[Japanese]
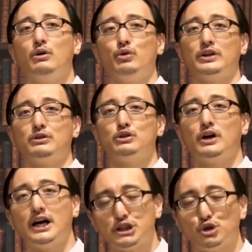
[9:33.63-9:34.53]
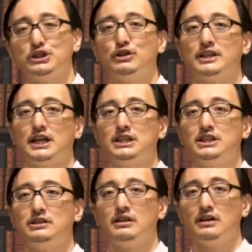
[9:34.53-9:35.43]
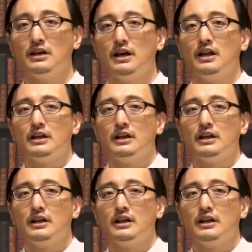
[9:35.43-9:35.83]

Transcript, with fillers: 女の人が八王子の辺りにいて